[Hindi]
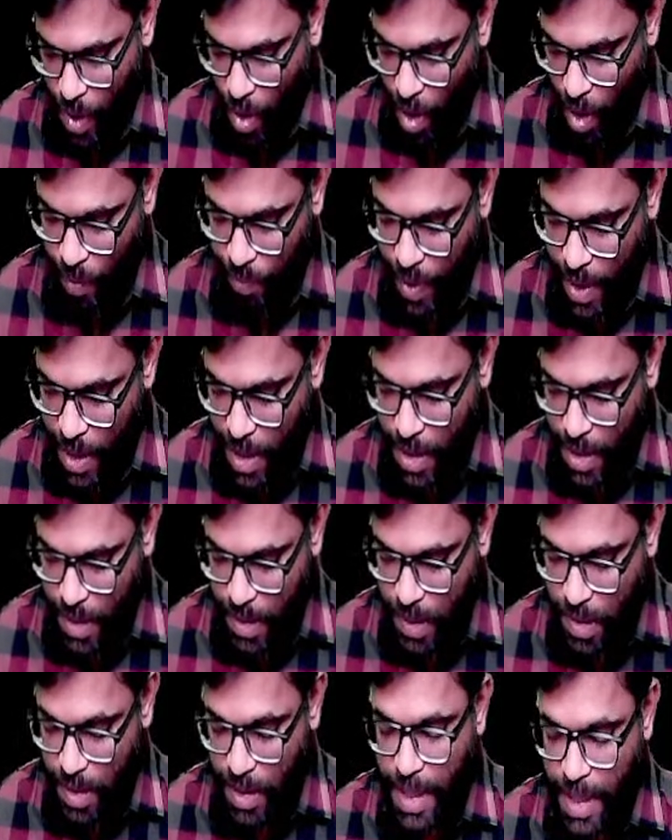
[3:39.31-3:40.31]
और फिर
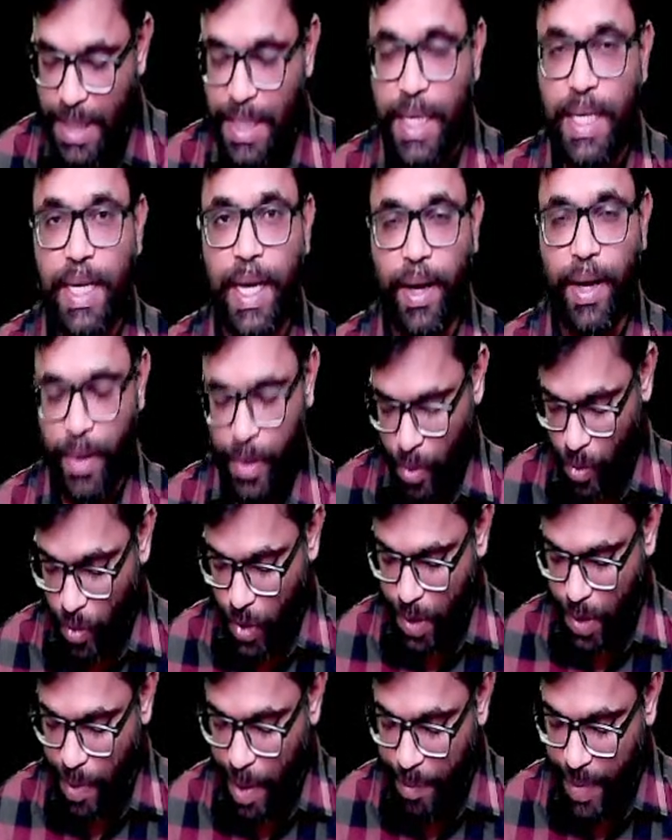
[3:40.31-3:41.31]
सी है
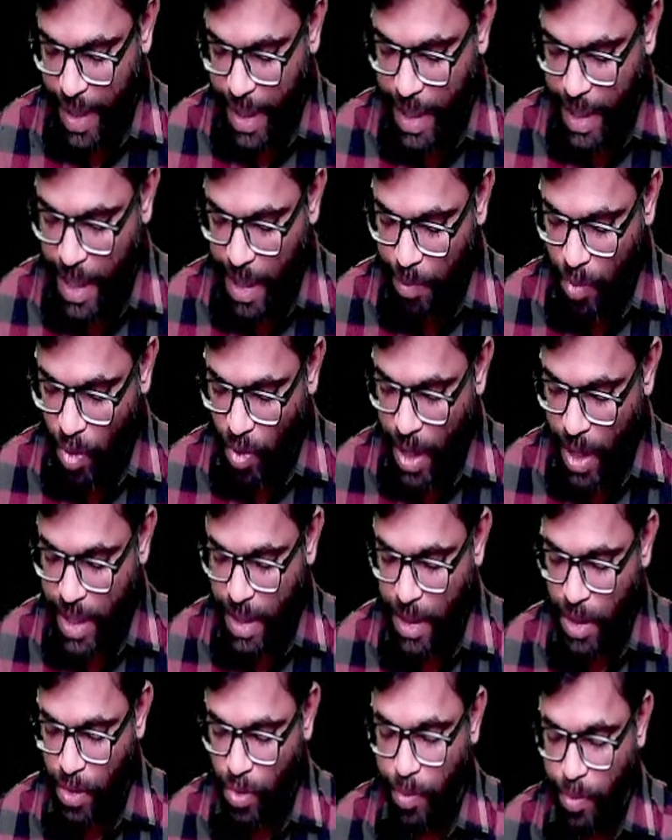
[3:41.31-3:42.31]
उसमें अम्बेडकर ने बोला
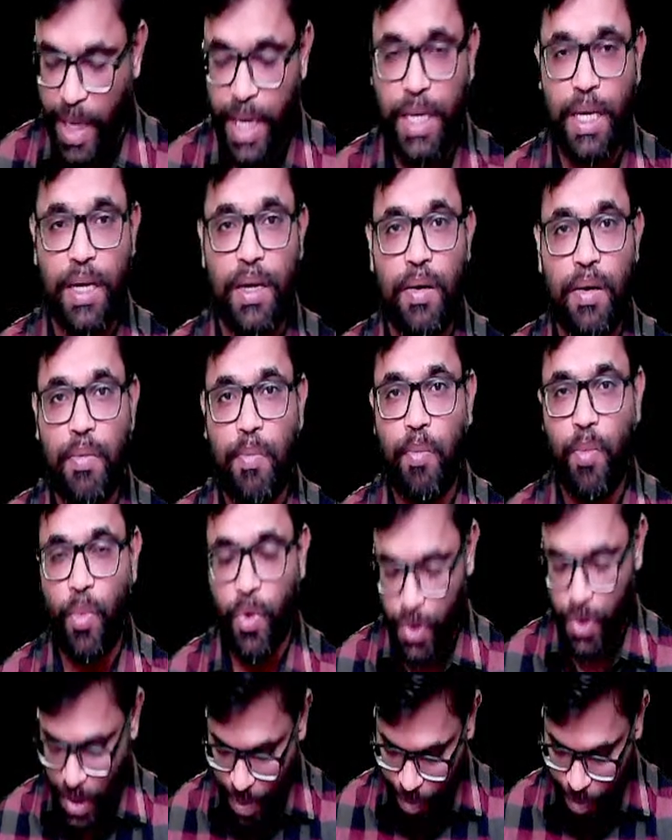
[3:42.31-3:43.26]
कि ये तो भाई मोस्ट